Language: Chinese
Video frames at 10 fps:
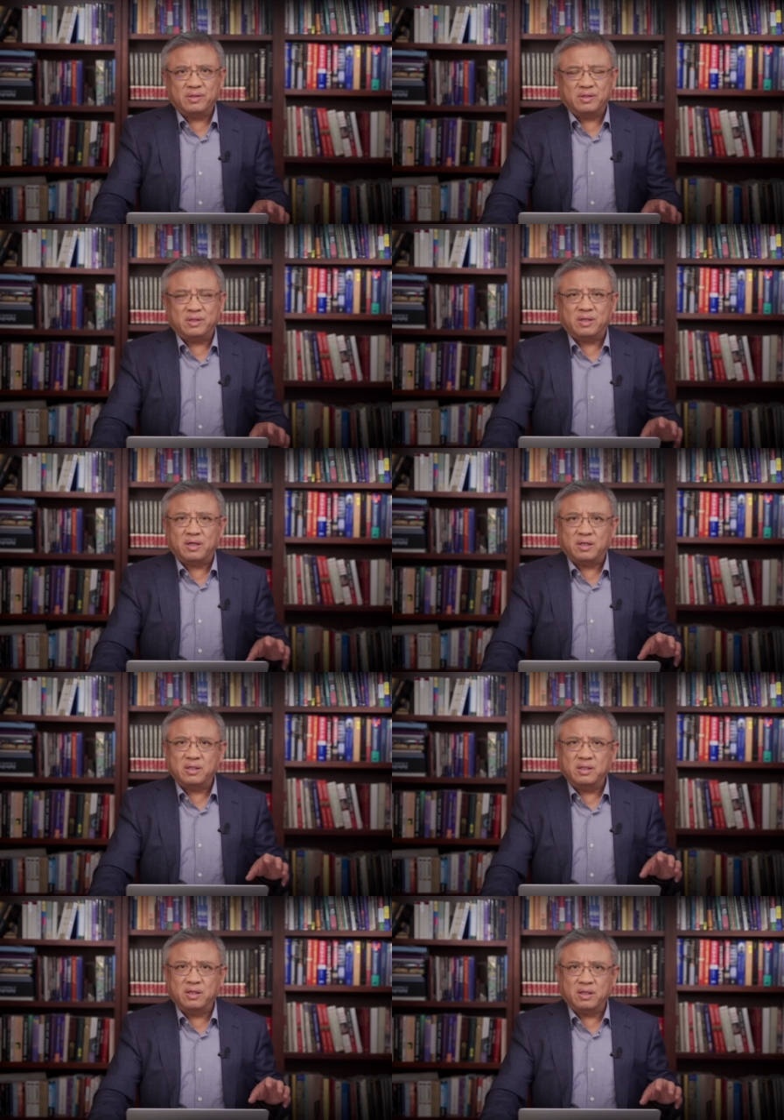呃，
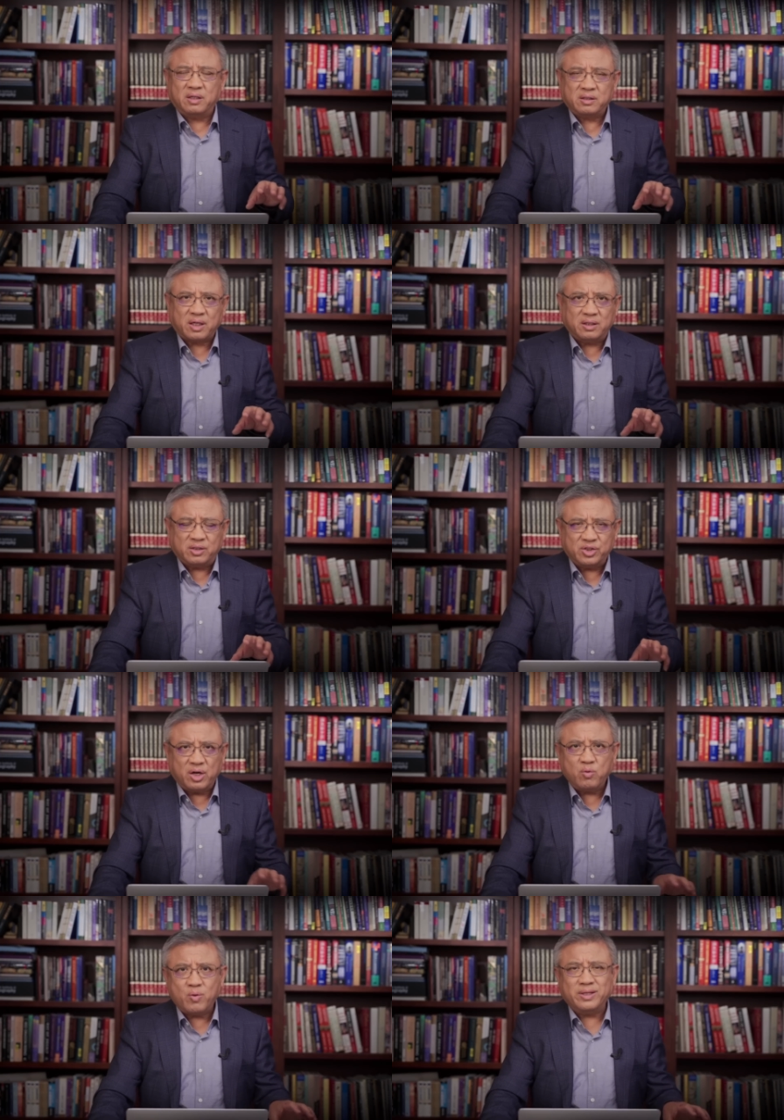和它的
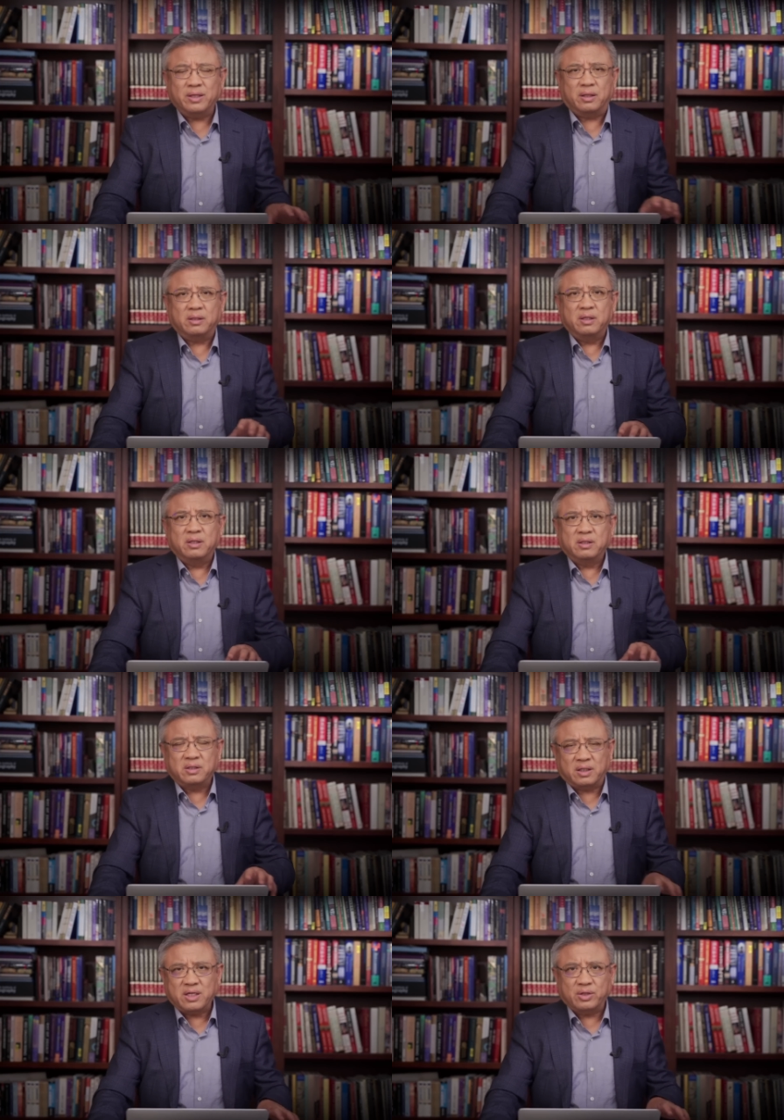相关的
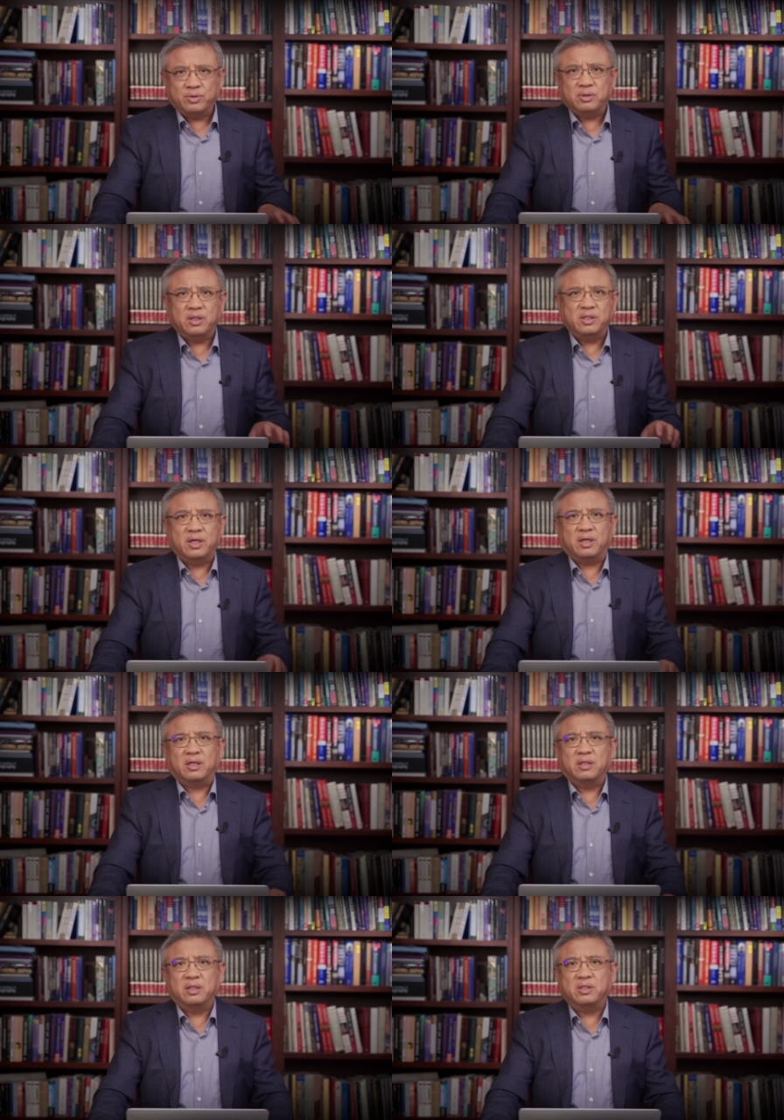上下游的一些
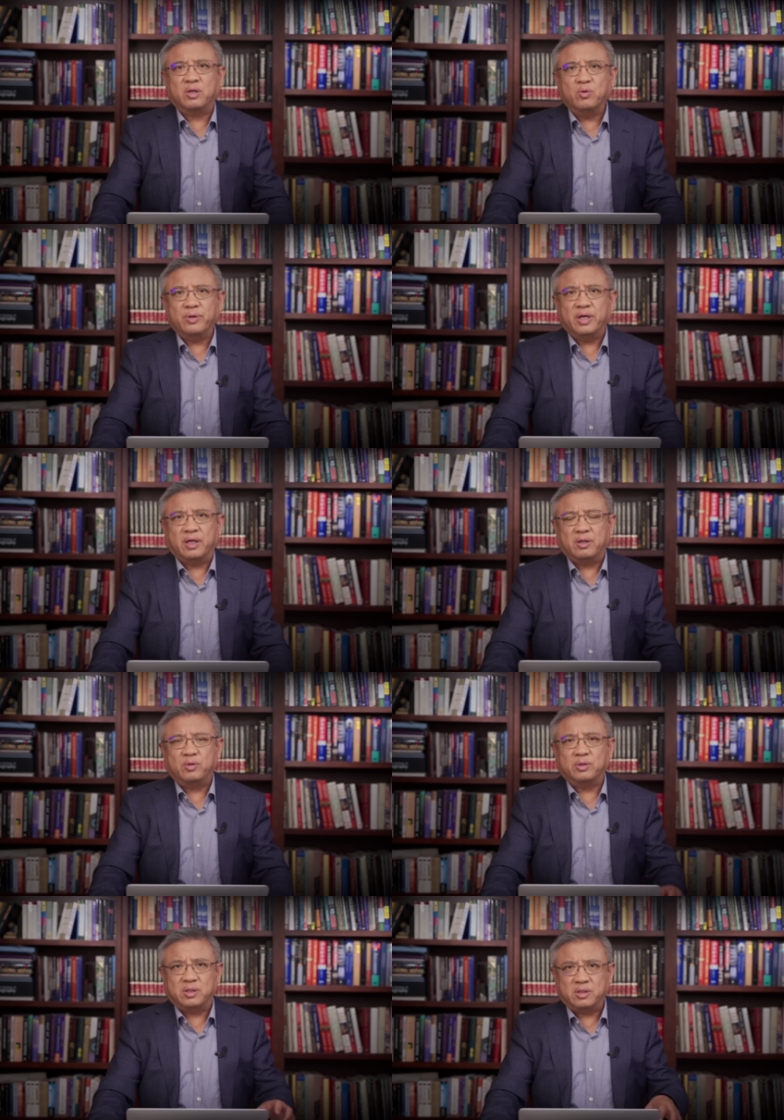一些工业
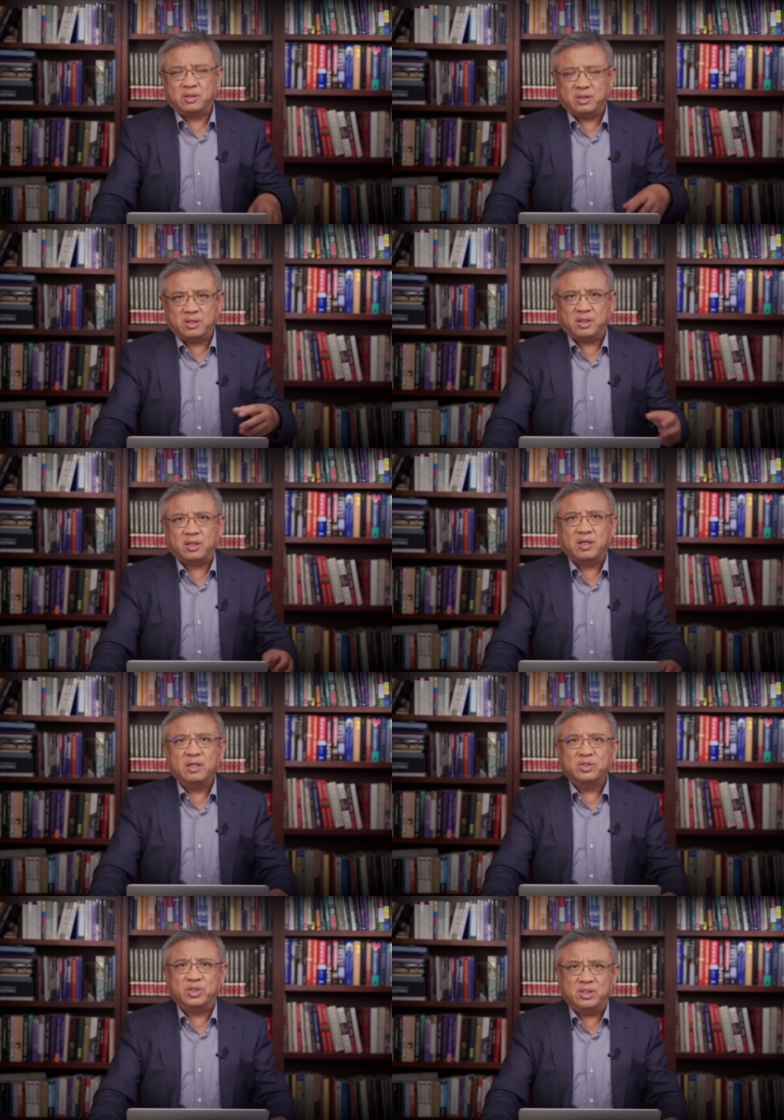或者是一些
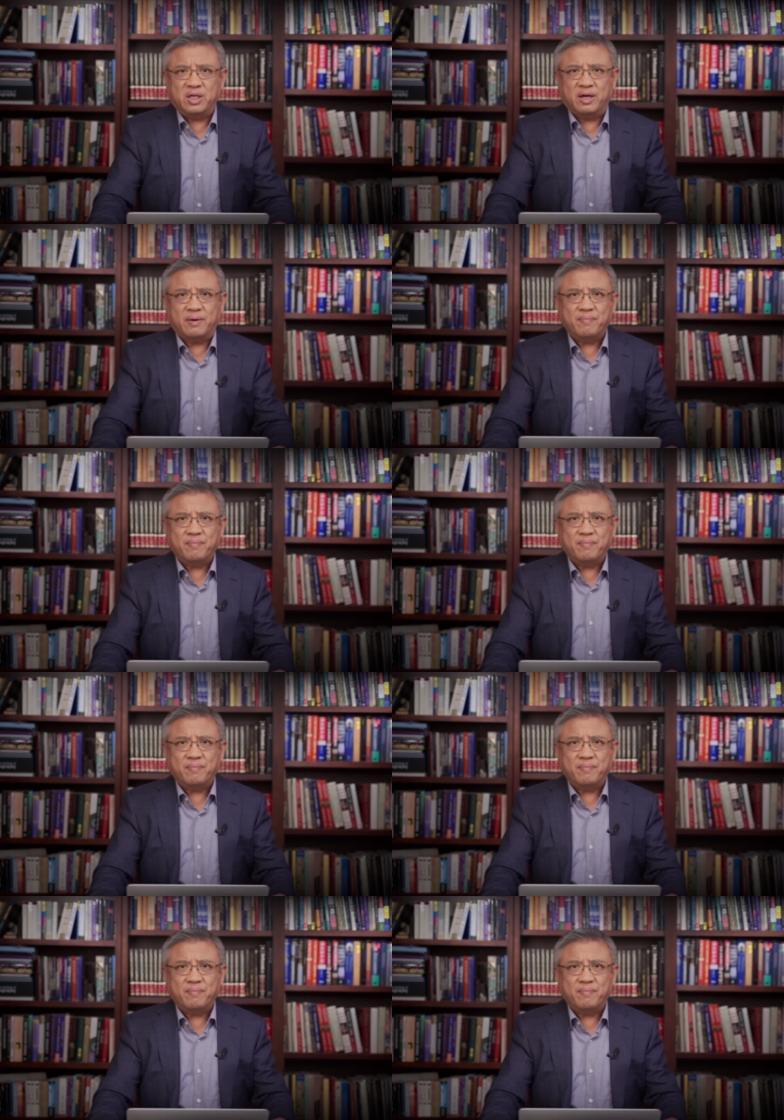企业，